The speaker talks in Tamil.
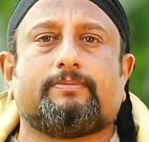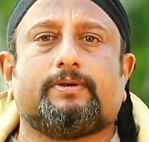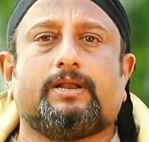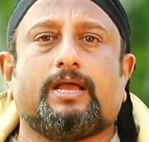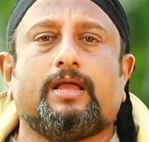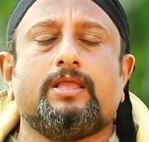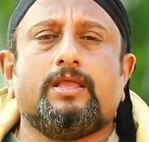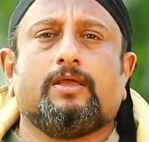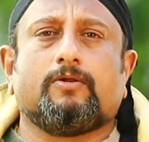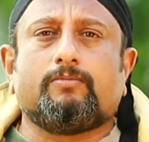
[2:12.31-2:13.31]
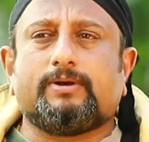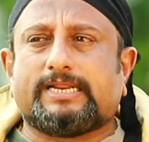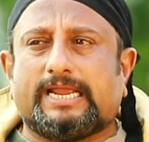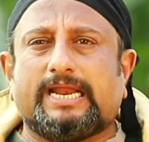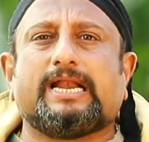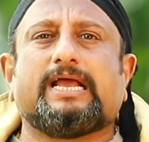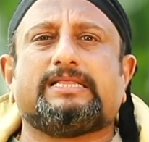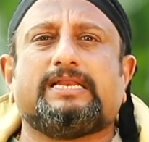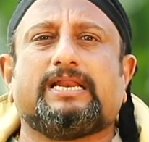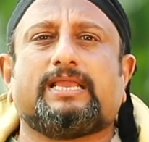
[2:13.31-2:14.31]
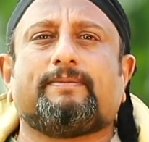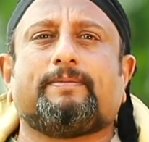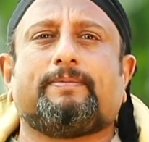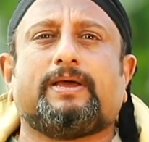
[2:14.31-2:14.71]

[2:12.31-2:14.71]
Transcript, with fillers: சாப்பிட்லாம் ரொம்ப டயர்டாகுது எனக்கு எப்போ